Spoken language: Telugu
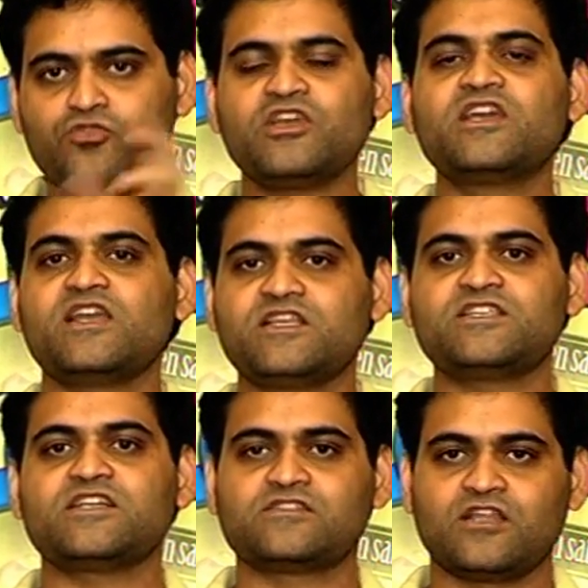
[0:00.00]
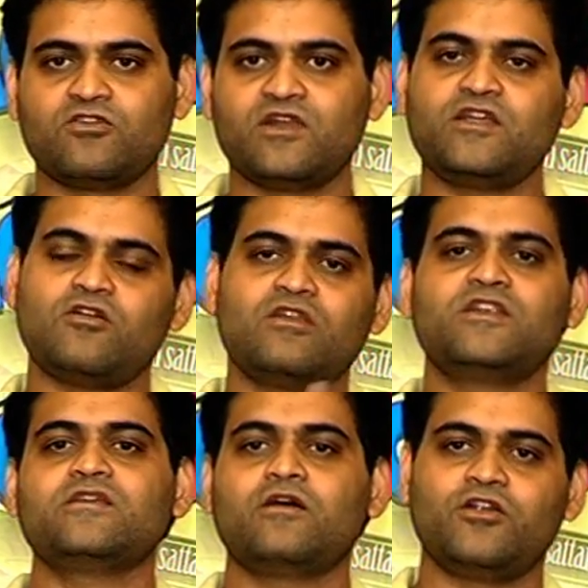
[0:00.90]
యూనిక్గా ఏం చేస్తున్నారు అంటే
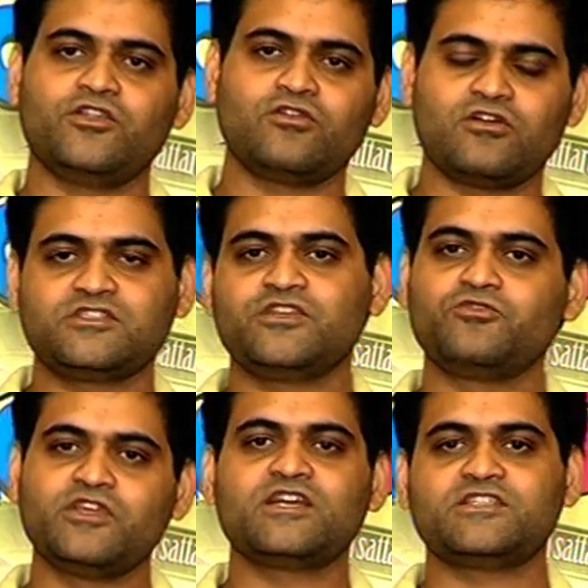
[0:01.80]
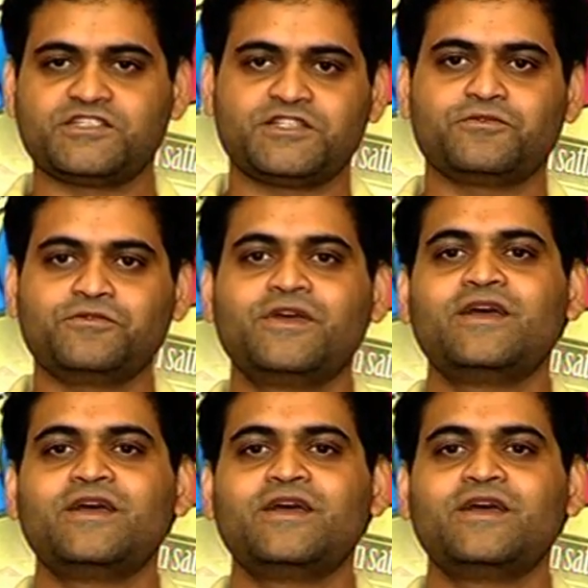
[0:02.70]
ఆల్రెడీ ఆడియో లాంచ్ యూనిక్గా చేసాము